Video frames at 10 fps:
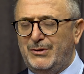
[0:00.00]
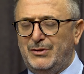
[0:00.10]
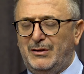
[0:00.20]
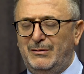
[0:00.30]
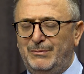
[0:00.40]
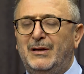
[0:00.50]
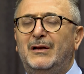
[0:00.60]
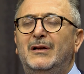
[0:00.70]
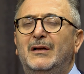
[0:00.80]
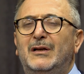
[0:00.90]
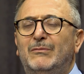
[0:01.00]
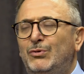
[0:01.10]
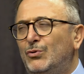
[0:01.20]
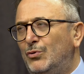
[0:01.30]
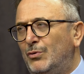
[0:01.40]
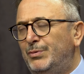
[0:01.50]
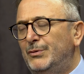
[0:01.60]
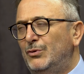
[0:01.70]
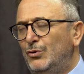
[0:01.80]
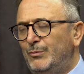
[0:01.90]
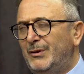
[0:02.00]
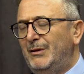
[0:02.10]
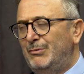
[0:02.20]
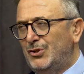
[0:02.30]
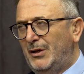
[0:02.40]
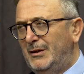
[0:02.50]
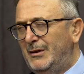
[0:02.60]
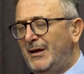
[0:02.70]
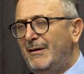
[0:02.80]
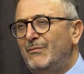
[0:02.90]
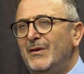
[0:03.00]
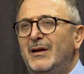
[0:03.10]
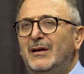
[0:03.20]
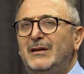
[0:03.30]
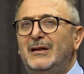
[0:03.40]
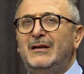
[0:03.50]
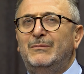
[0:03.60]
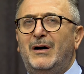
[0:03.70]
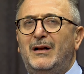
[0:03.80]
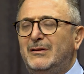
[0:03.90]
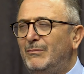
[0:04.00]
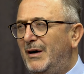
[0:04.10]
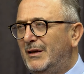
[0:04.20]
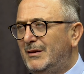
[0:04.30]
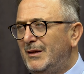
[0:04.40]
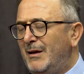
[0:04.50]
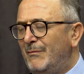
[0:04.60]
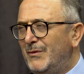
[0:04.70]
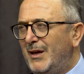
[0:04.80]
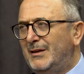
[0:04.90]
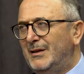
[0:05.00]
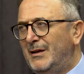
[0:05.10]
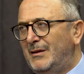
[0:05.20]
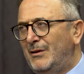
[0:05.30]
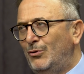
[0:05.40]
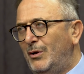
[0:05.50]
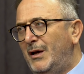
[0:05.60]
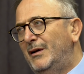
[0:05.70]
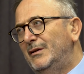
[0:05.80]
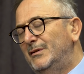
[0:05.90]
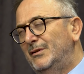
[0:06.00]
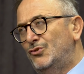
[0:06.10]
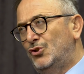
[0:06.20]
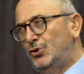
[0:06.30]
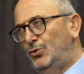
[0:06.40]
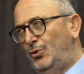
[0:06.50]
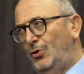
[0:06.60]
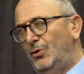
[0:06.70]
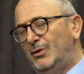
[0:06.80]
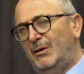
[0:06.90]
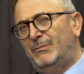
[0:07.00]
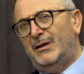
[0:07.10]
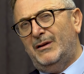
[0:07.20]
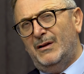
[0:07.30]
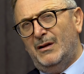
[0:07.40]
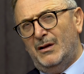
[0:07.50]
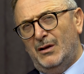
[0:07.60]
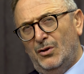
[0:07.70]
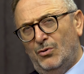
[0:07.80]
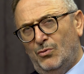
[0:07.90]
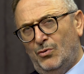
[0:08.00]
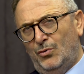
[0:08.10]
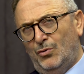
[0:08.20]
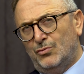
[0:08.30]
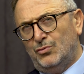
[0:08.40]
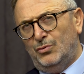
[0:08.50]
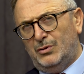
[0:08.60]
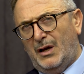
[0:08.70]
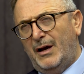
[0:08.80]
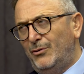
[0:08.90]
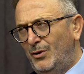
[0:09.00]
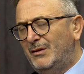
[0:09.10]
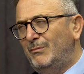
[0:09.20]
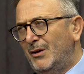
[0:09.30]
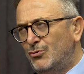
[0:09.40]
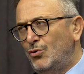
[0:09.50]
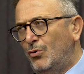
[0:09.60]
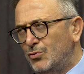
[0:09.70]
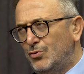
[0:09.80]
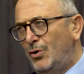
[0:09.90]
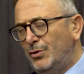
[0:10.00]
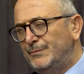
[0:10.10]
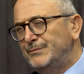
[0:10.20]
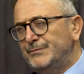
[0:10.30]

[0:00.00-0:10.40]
Paşa gibi bir grup ümitli bir şekilde 26 Mart'ta Edirne'den yola çıkılıyor. Tabi o yolculuğu tahayyül etmek çok zor.